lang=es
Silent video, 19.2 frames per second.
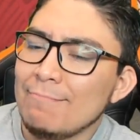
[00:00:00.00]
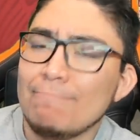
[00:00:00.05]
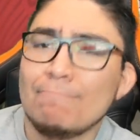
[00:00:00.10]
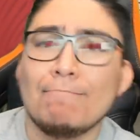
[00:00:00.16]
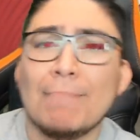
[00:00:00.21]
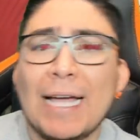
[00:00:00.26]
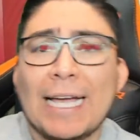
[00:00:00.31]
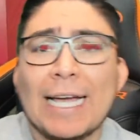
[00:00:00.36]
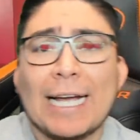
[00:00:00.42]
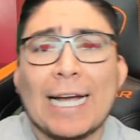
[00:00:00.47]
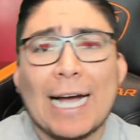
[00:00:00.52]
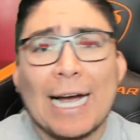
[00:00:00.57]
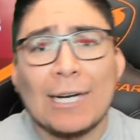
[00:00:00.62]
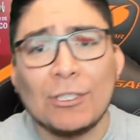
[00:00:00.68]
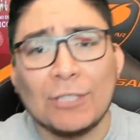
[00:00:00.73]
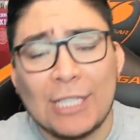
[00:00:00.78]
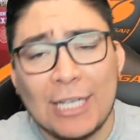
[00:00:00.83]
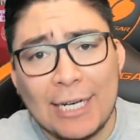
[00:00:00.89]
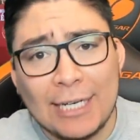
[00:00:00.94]

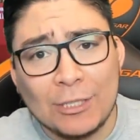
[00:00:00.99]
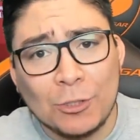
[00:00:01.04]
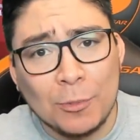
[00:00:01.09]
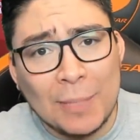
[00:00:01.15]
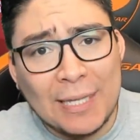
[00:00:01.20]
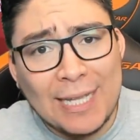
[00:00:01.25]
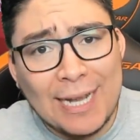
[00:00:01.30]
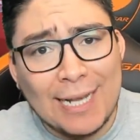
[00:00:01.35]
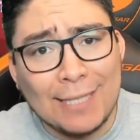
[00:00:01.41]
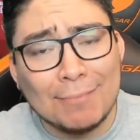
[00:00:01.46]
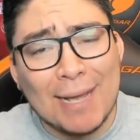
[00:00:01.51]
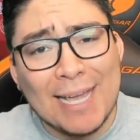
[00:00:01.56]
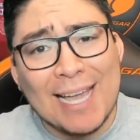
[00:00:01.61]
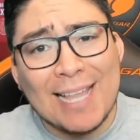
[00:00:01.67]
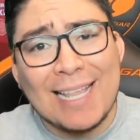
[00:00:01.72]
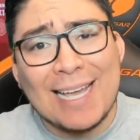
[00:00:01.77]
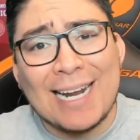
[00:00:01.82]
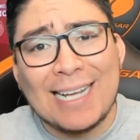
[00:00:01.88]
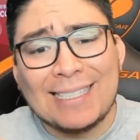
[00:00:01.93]
Mexicanos, el resumen de las
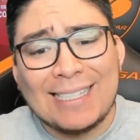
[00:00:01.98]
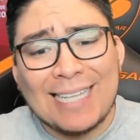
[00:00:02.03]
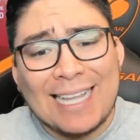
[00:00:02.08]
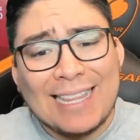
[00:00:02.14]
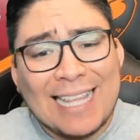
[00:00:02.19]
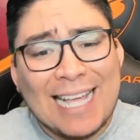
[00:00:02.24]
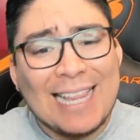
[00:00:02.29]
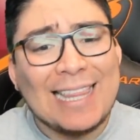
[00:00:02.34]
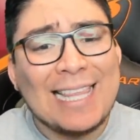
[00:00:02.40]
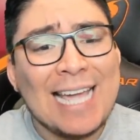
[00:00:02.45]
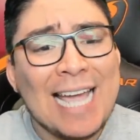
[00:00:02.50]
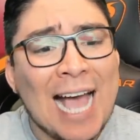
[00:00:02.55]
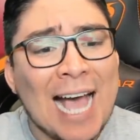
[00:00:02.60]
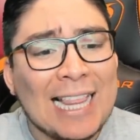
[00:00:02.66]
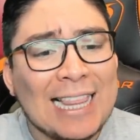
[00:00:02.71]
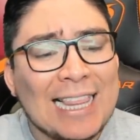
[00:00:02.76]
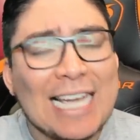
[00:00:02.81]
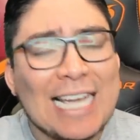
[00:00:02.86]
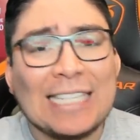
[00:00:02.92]
mañaneras del día
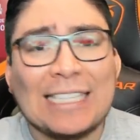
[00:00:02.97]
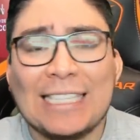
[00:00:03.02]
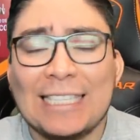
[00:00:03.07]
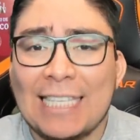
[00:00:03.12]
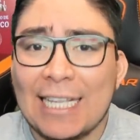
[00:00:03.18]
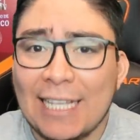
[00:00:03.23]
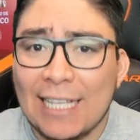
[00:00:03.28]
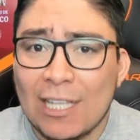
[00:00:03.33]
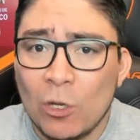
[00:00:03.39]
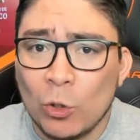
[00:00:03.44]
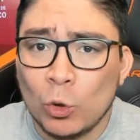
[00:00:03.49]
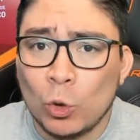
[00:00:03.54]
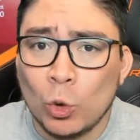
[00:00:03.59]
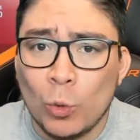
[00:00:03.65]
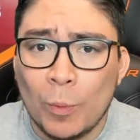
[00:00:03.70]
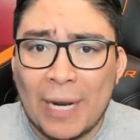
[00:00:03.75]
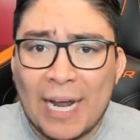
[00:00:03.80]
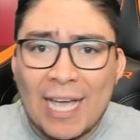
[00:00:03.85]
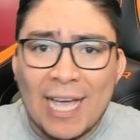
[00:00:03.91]
17 de
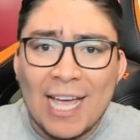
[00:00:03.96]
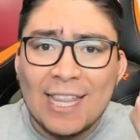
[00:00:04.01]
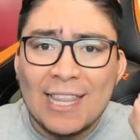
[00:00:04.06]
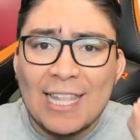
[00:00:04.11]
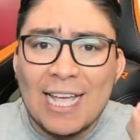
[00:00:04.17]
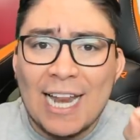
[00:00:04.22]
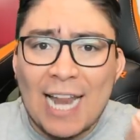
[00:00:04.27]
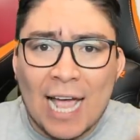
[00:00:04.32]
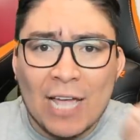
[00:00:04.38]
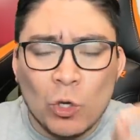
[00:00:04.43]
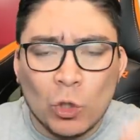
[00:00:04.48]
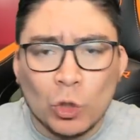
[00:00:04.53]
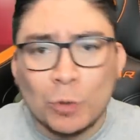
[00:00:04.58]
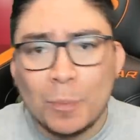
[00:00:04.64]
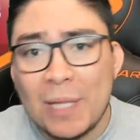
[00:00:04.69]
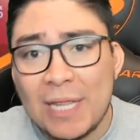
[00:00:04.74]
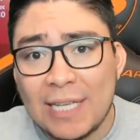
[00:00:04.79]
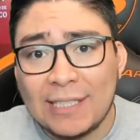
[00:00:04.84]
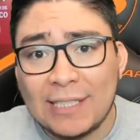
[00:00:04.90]
octubre del año
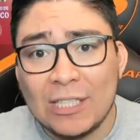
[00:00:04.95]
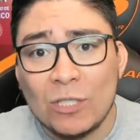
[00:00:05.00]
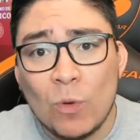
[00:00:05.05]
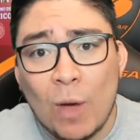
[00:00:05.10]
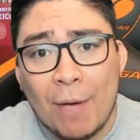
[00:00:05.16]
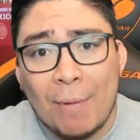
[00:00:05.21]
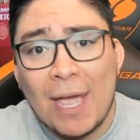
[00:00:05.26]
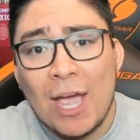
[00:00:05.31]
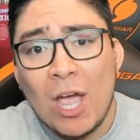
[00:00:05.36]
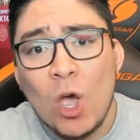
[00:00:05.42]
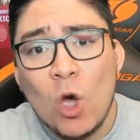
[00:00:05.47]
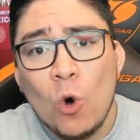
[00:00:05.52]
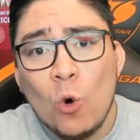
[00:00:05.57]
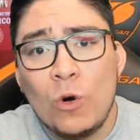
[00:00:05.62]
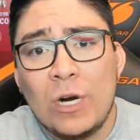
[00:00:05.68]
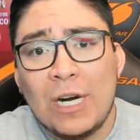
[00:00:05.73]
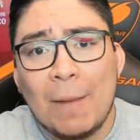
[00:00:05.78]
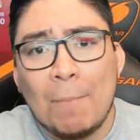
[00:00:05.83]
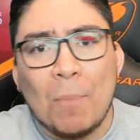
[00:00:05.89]
2019,
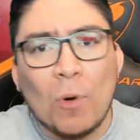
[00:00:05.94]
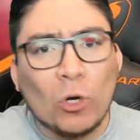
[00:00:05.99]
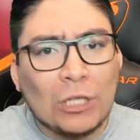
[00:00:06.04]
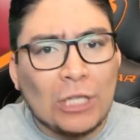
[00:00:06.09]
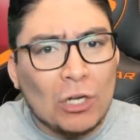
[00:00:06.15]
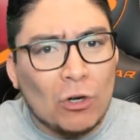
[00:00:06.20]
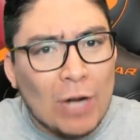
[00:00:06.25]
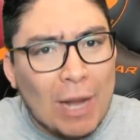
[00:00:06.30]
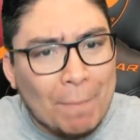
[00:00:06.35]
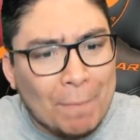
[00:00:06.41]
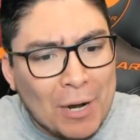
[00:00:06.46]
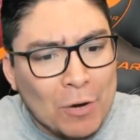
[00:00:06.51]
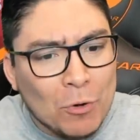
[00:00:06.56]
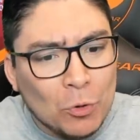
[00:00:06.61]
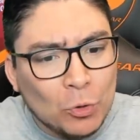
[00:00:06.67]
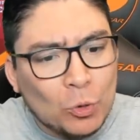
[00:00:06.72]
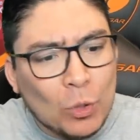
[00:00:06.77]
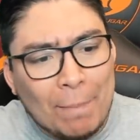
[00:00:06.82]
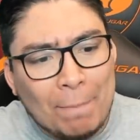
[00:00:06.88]
un reportero le
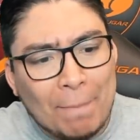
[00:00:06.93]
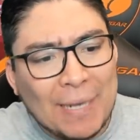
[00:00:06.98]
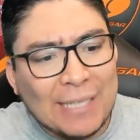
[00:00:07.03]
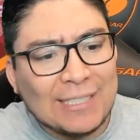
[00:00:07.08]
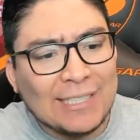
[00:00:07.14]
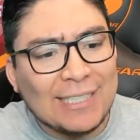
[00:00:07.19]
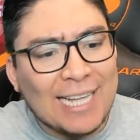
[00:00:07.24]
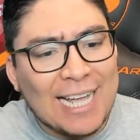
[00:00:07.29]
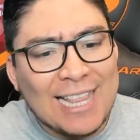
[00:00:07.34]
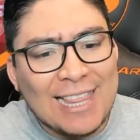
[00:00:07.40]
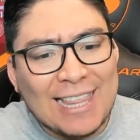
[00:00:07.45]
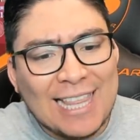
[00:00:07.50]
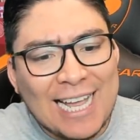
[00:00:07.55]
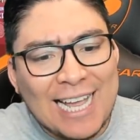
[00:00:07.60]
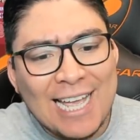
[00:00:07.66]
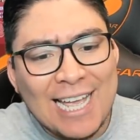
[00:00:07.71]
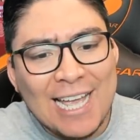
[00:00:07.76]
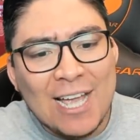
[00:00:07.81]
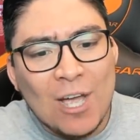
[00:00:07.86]
preguntó al presidente